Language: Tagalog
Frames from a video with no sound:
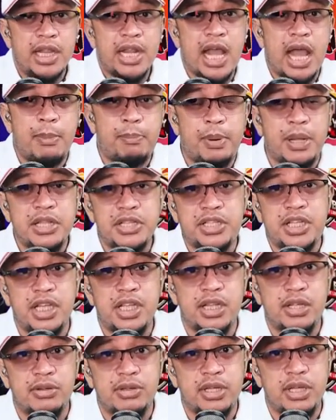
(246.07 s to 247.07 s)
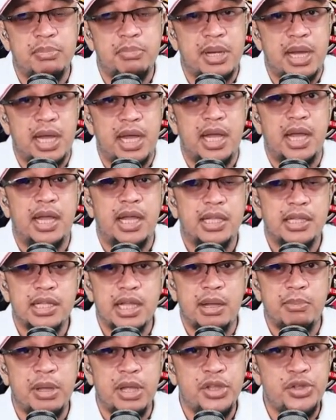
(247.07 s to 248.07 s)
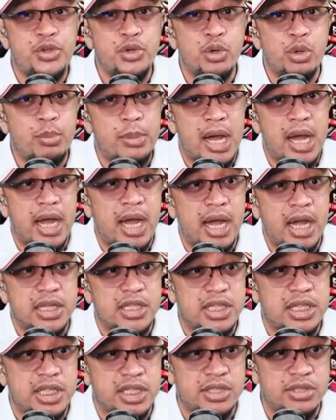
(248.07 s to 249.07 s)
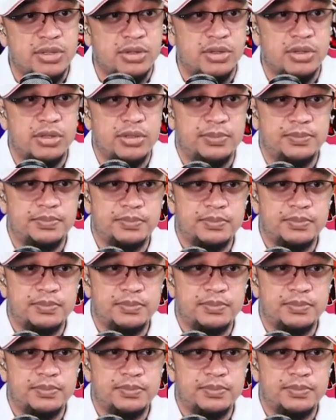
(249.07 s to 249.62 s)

Napansin ng iba ha, ah, na medyo umaangat si Isko.